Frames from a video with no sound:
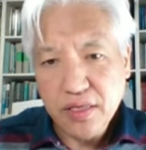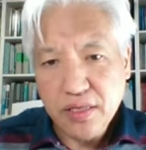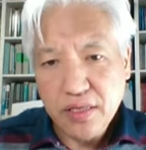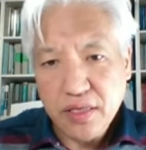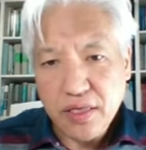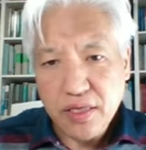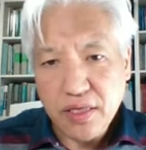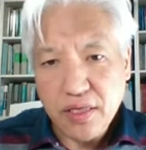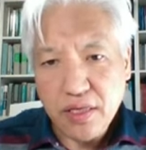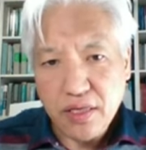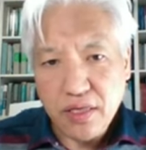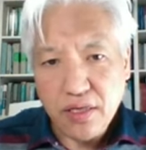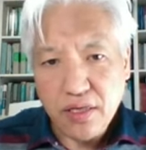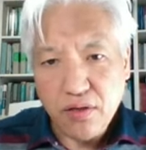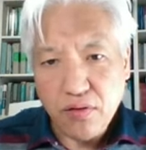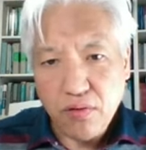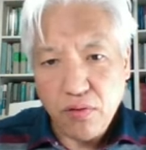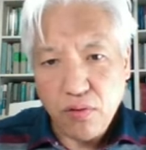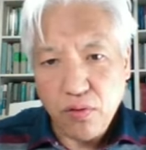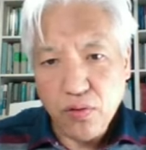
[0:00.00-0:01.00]
어,
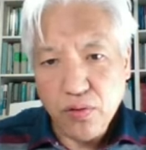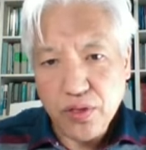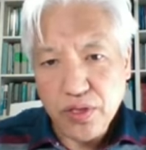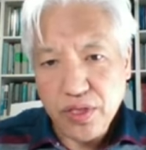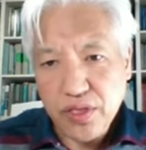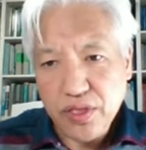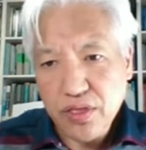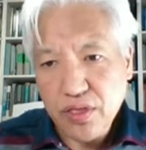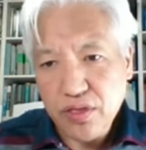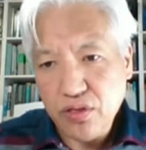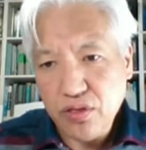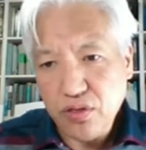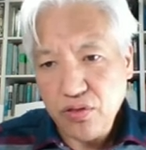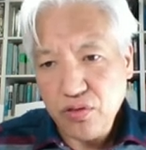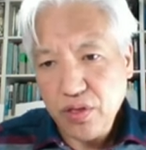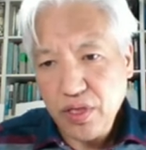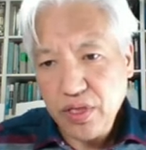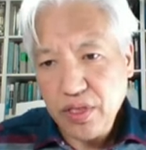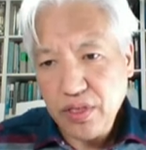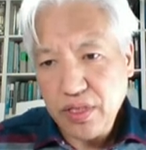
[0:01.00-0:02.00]
오이
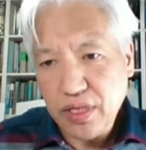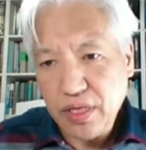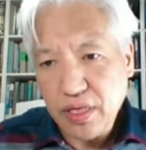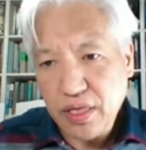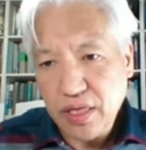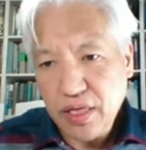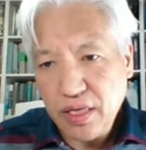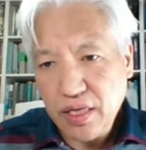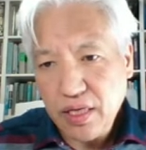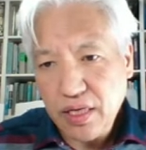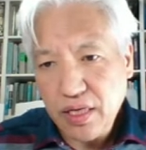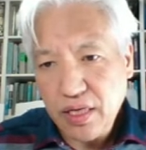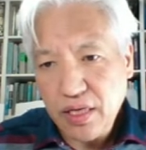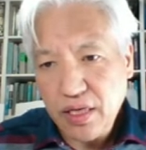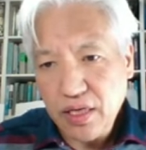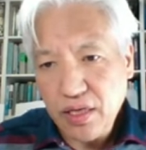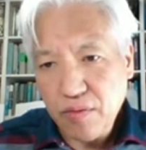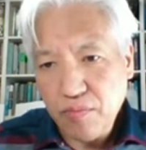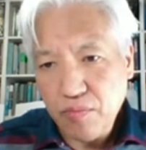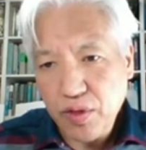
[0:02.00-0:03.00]
저주가 있다.
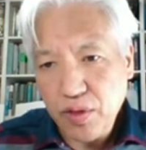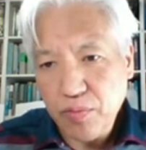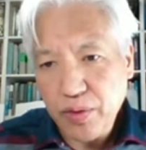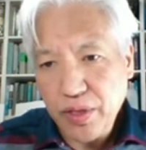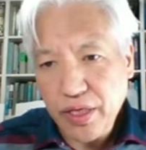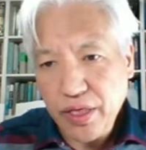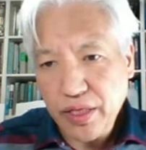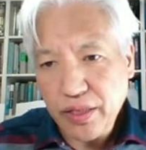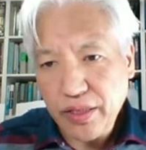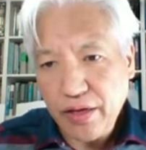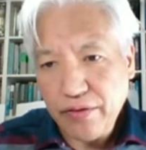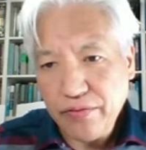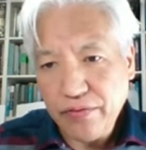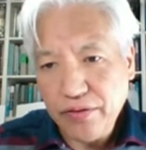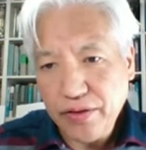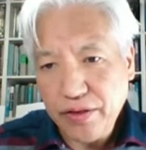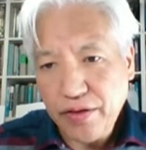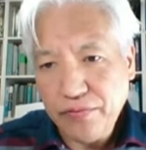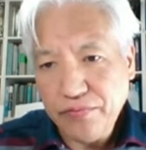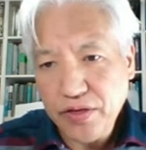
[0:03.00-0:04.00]
레 뭐뭐에
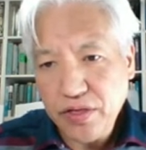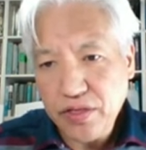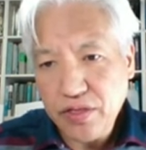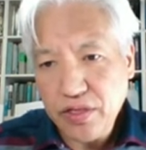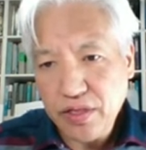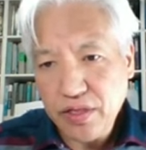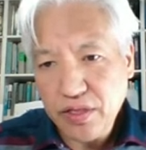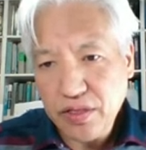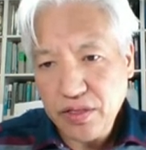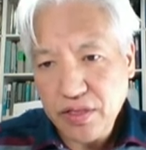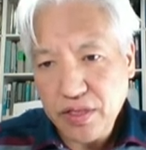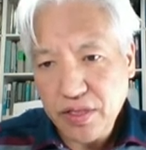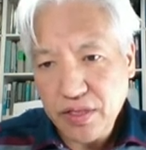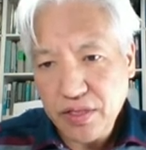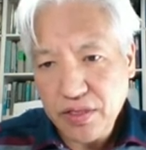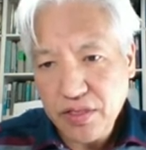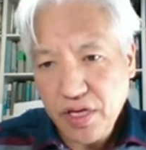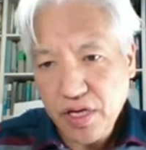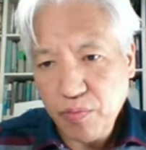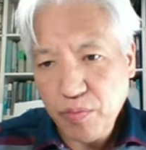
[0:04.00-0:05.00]
네페시는 이제
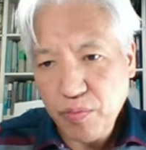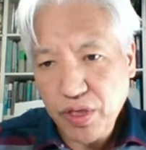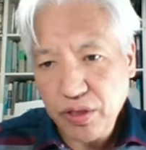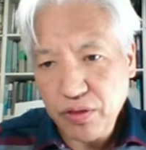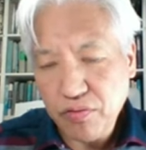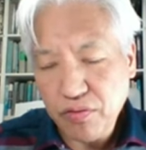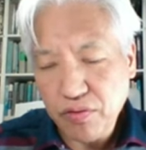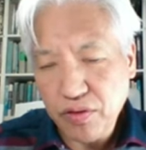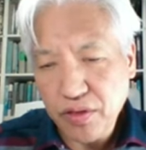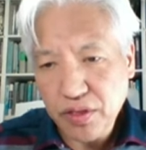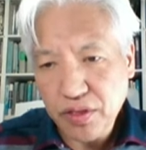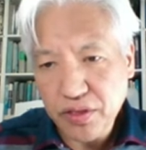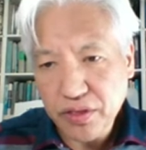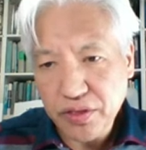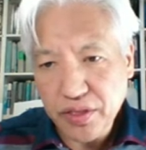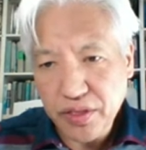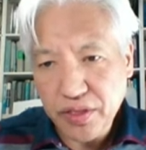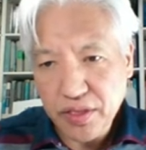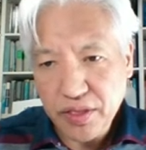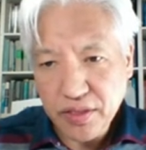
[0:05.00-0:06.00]
생명 또는
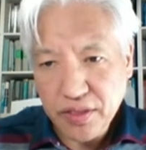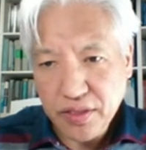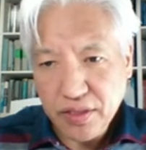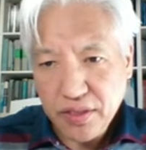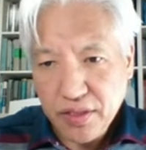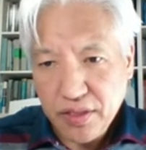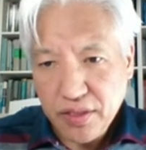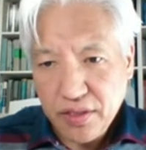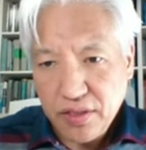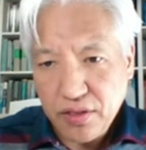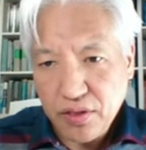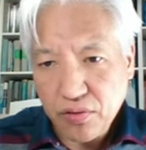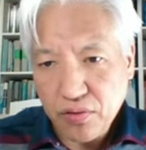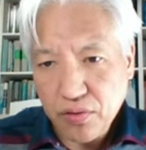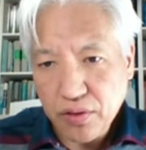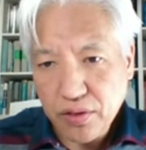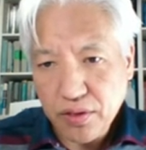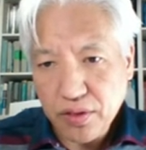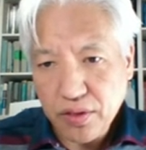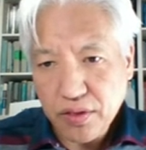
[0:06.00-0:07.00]
그들
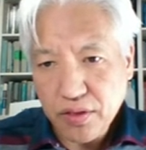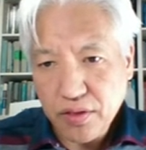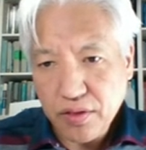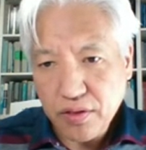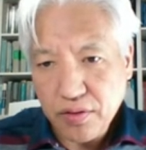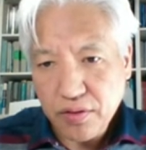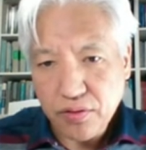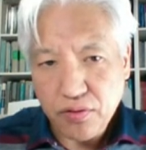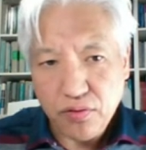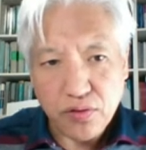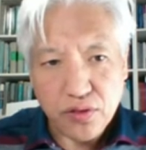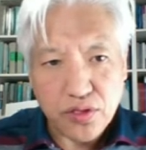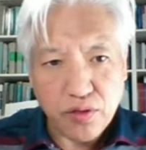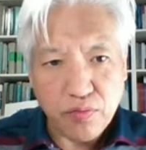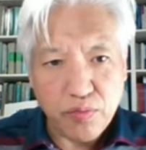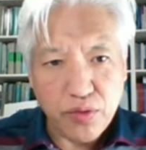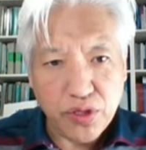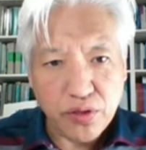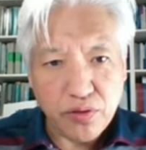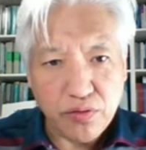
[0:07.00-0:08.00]
영혼 예, 또
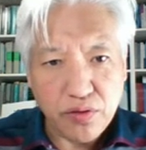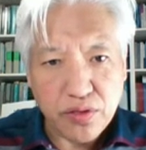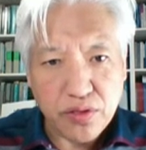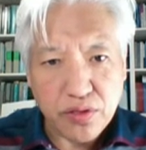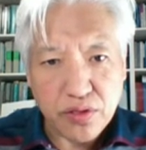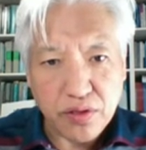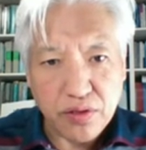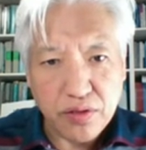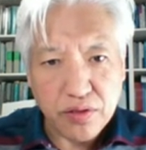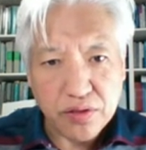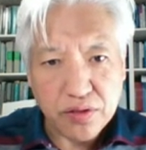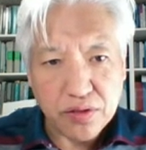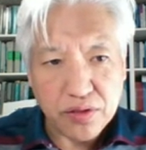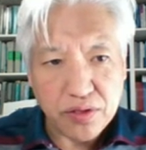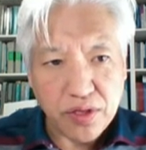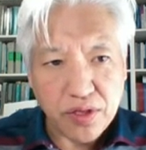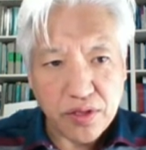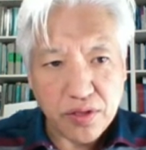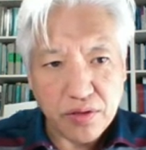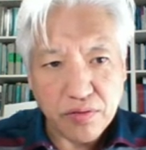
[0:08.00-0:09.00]
전미에 또 있죠.
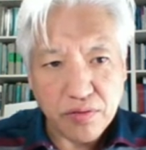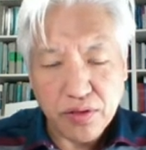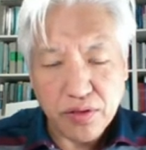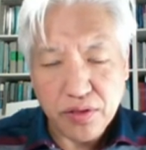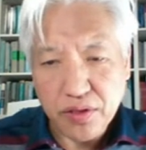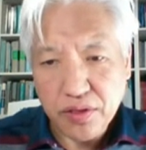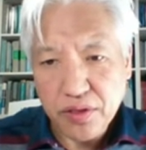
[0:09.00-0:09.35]
그들의 영혼